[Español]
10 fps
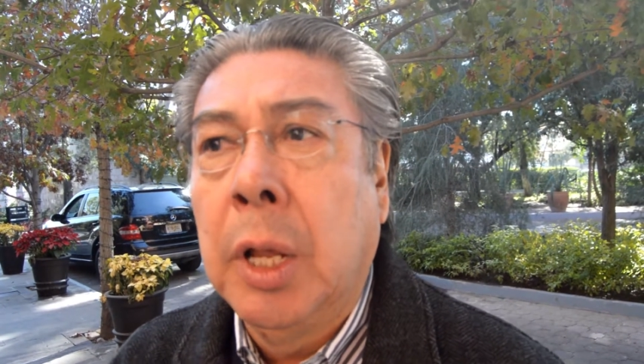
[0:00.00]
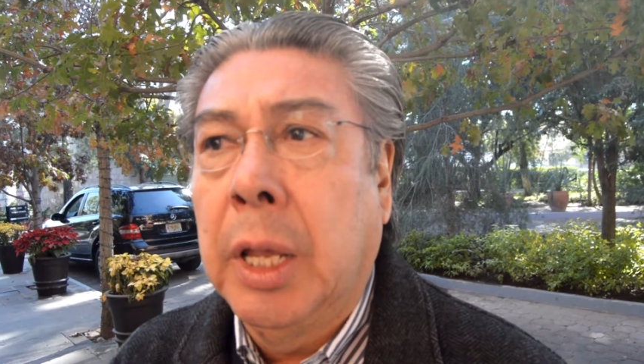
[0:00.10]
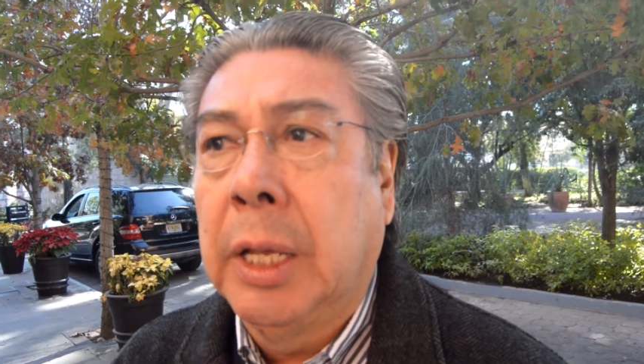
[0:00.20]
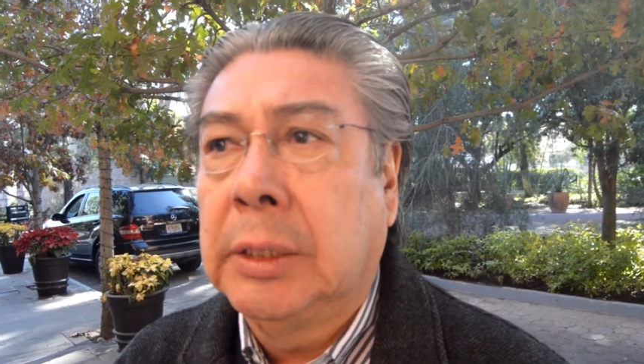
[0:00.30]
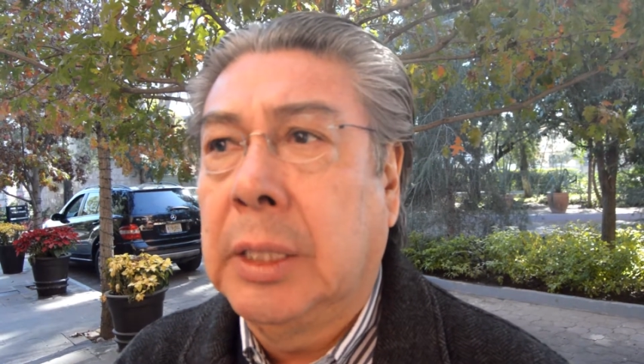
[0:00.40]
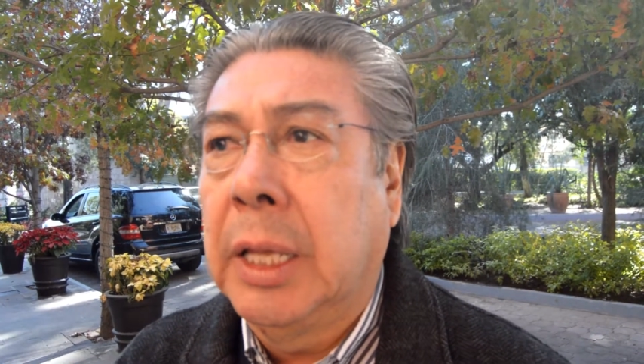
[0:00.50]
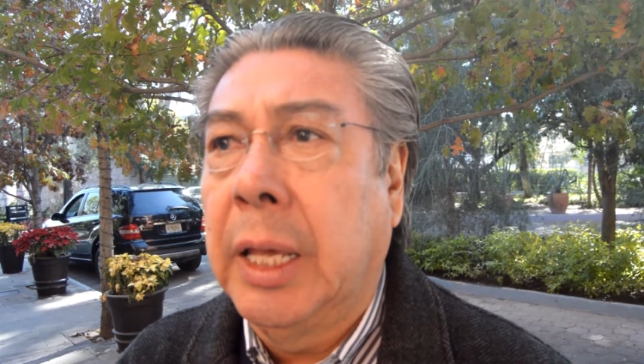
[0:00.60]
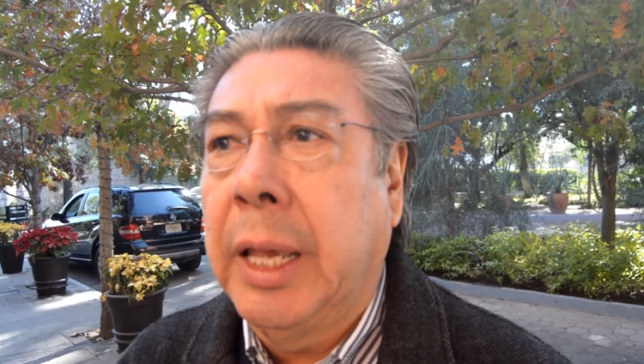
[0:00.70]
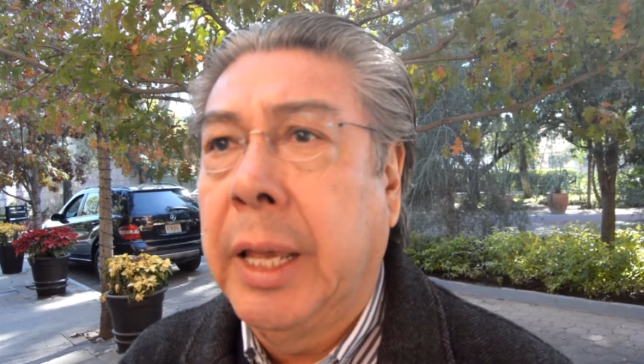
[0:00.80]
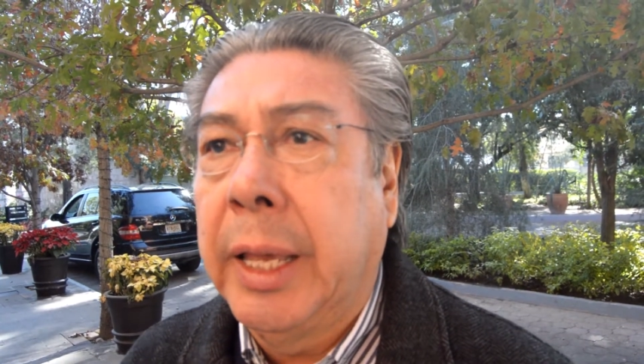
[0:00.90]
este,
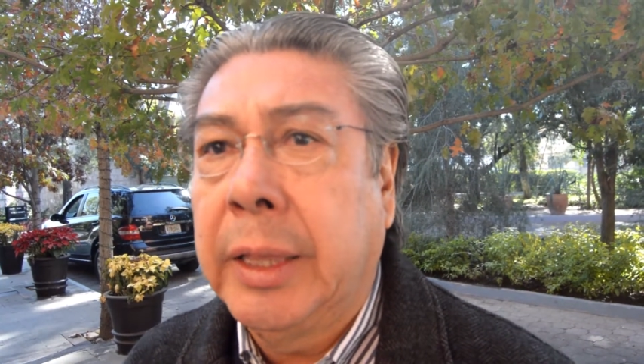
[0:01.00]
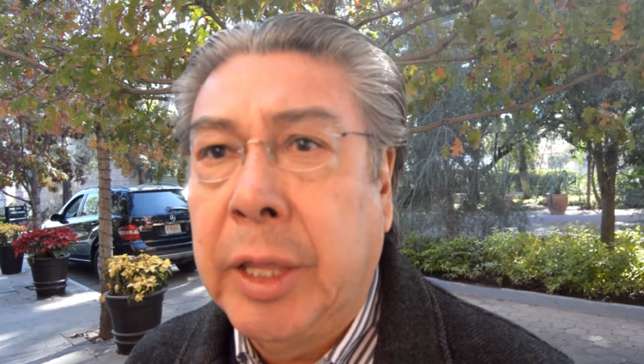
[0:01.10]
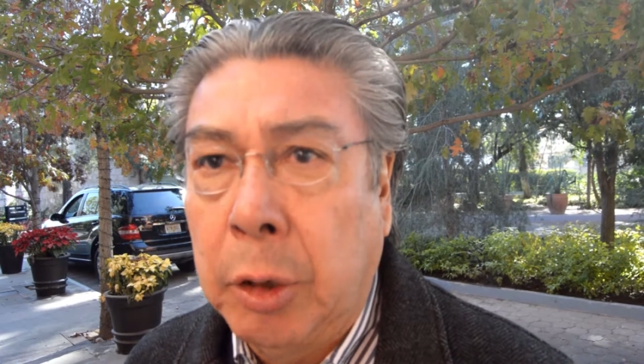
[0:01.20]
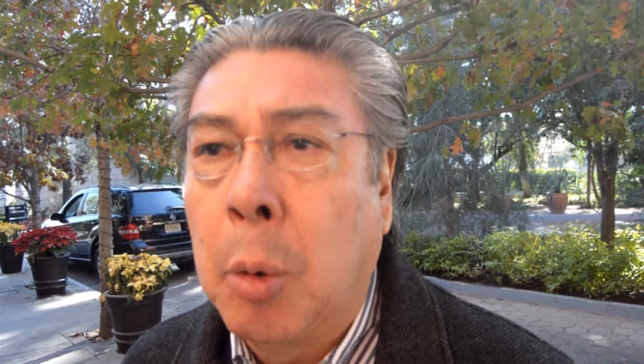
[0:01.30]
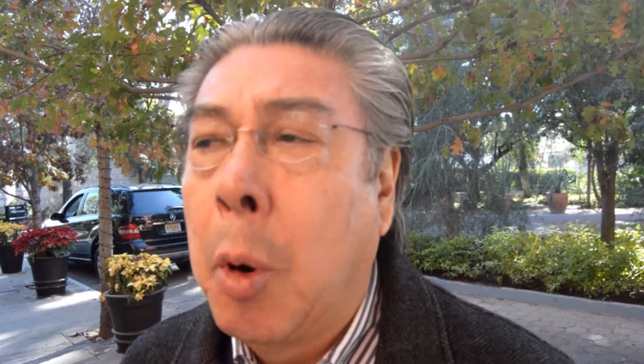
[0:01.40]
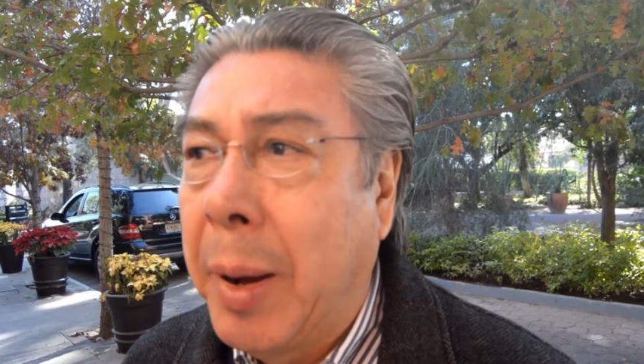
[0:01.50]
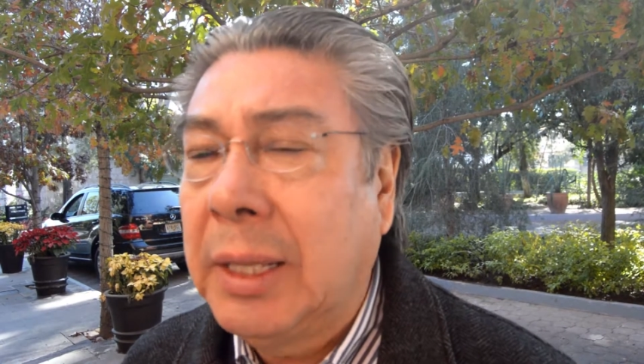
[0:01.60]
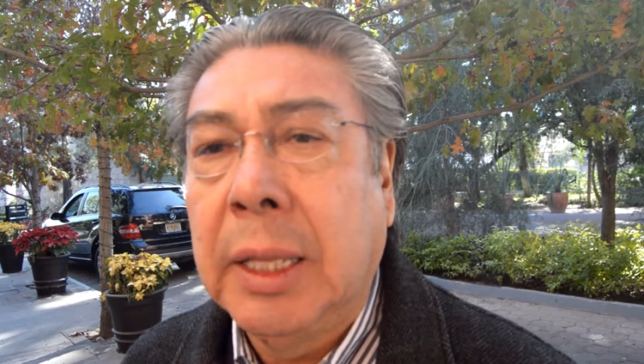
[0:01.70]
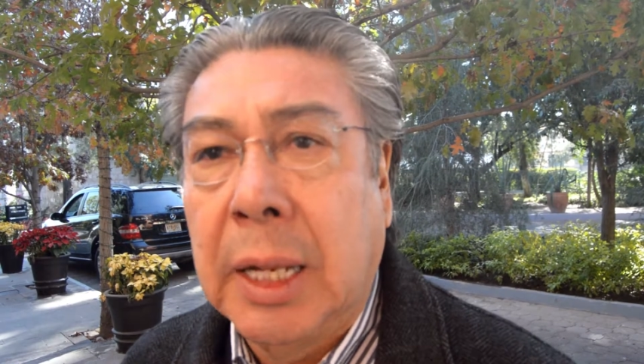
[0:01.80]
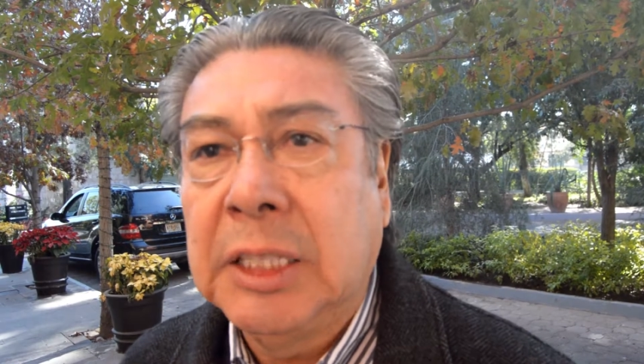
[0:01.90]
eh, como
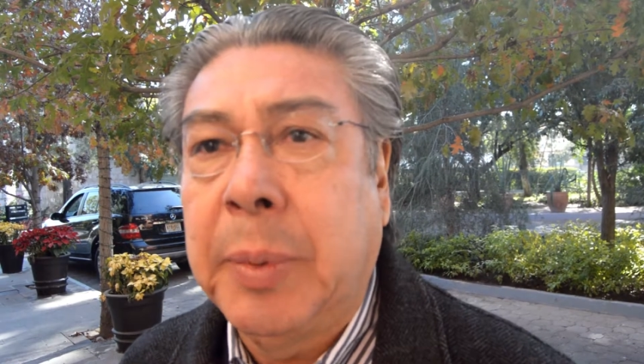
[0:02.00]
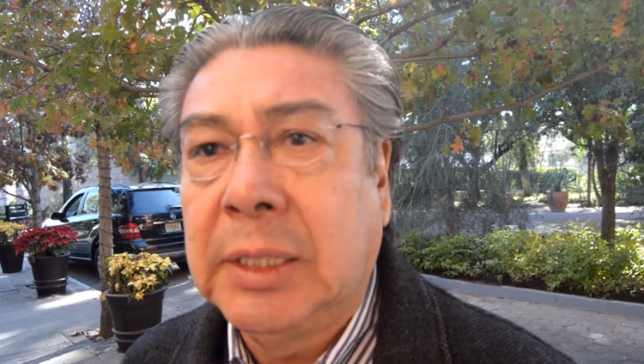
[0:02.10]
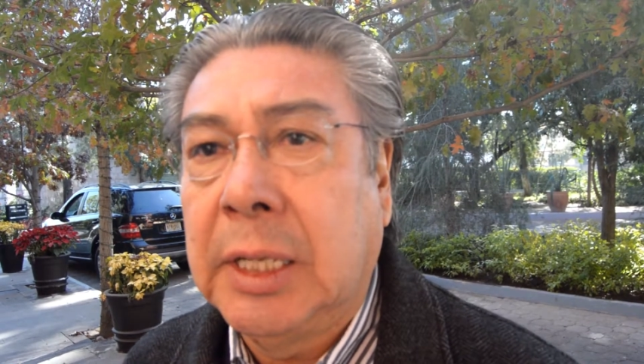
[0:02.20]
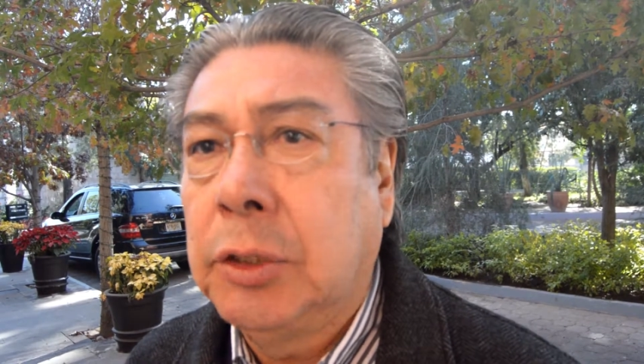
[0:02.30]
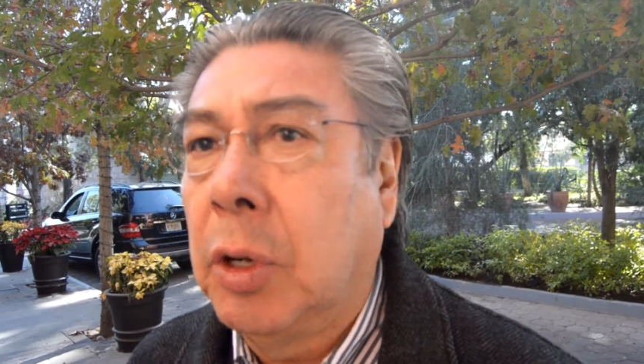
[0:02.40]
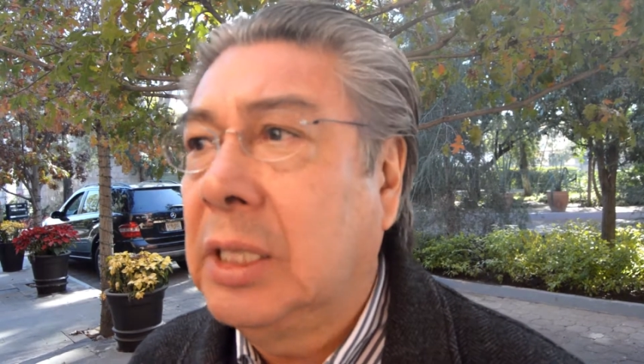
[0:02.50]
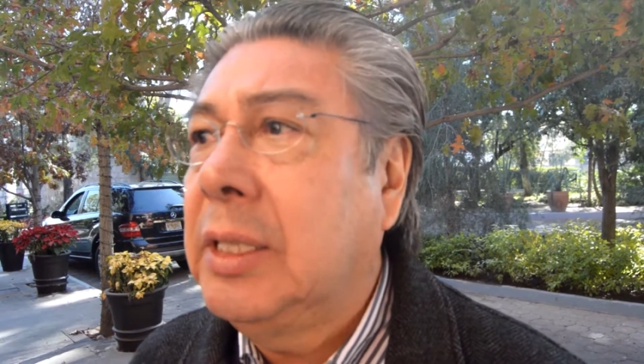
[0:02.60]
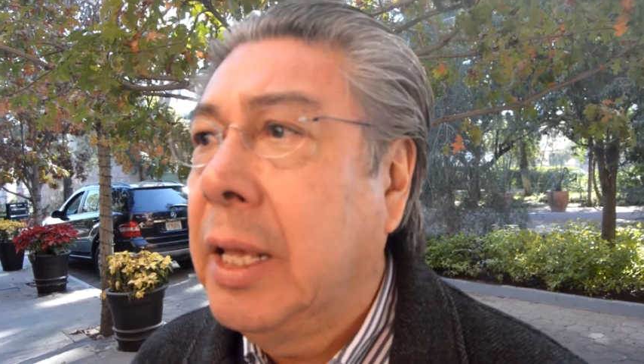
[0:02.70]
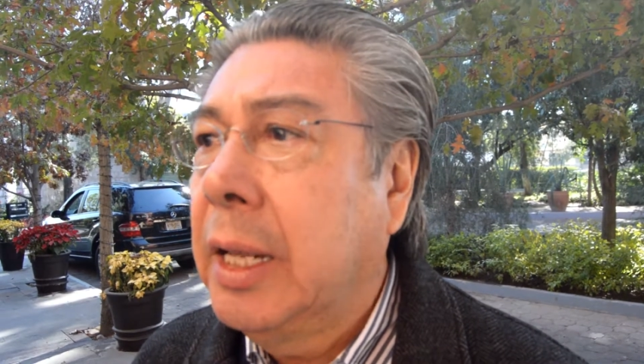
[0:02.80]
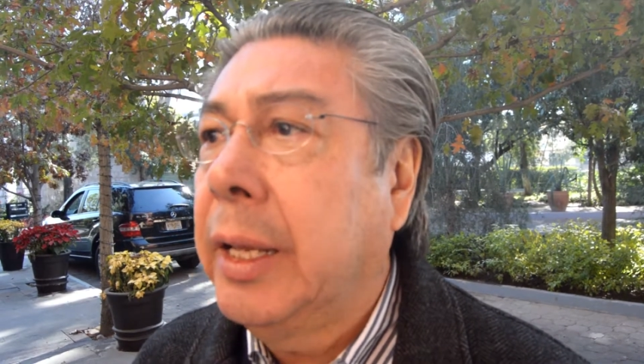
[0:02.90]
parte de las prestaciones
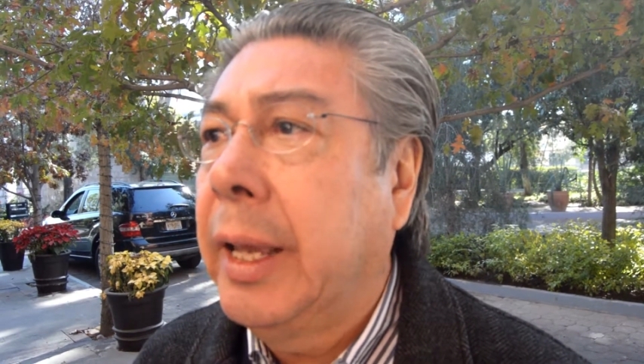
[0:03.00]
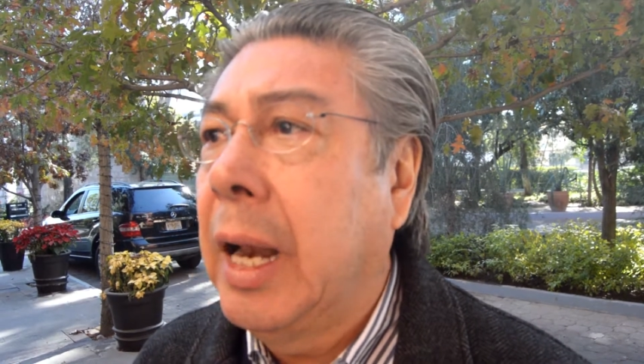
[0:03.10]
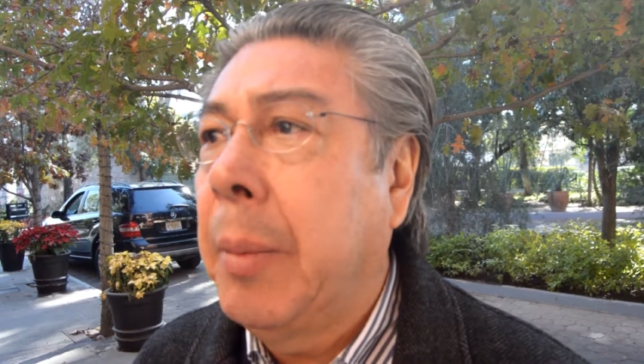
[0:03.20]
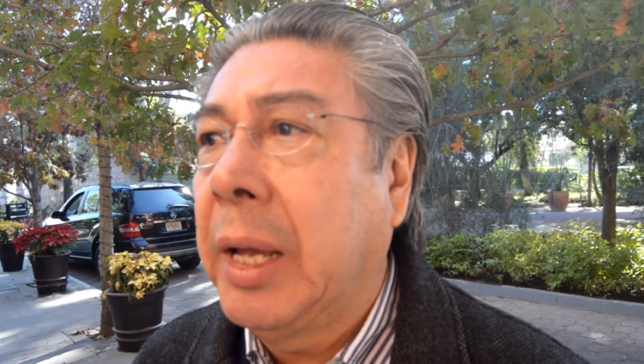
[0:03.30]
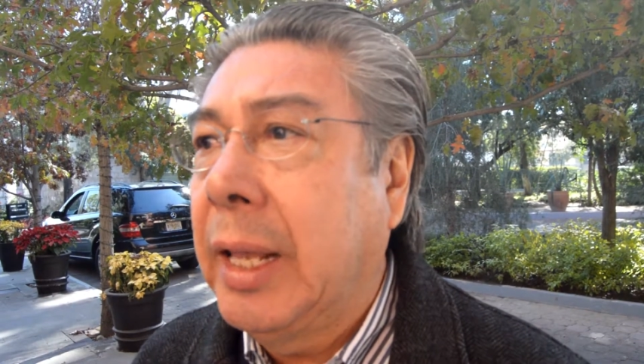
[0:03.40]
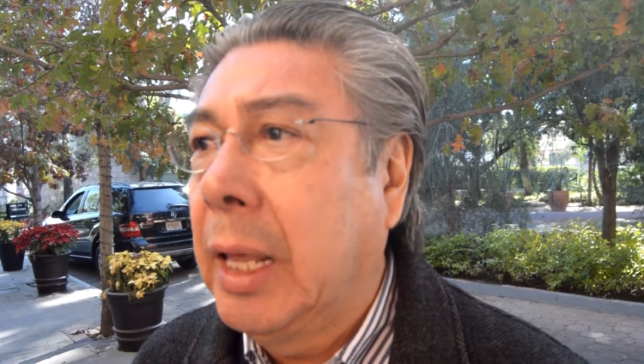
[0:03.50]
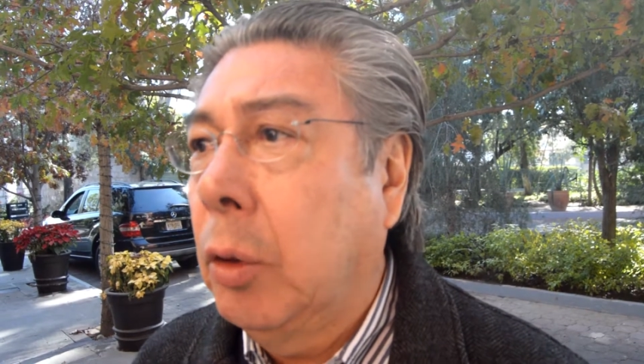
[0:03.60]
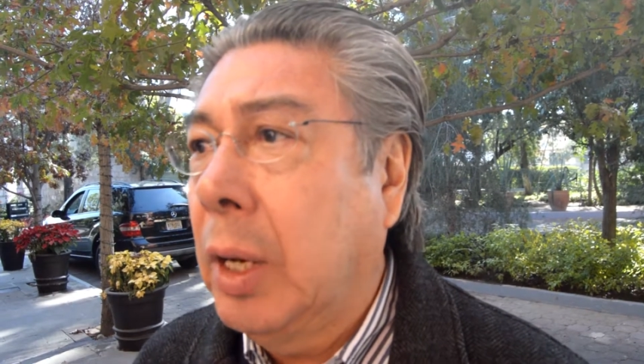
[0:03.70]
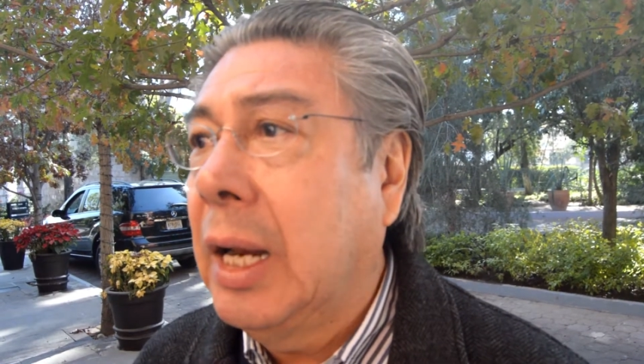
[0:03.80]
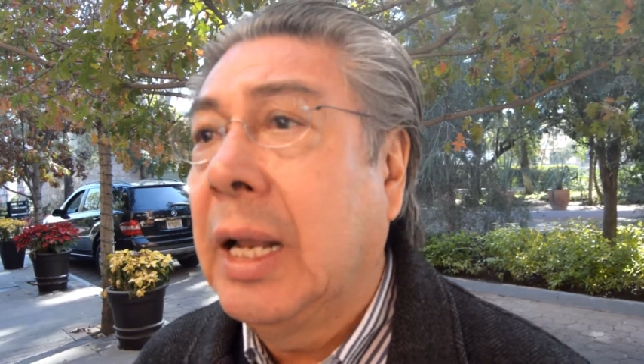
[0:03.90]
tienen que la
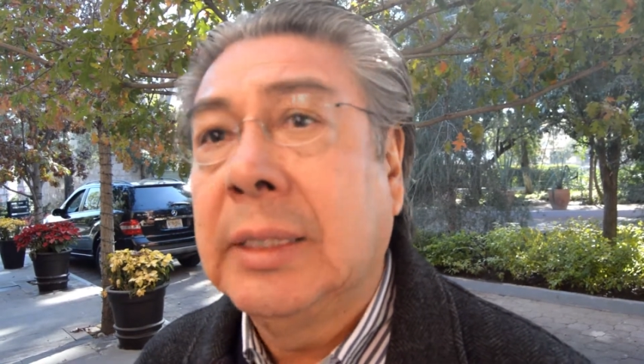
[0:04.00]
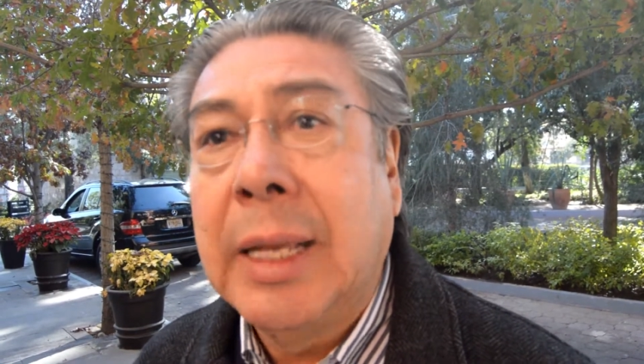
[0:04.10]
maquiladora les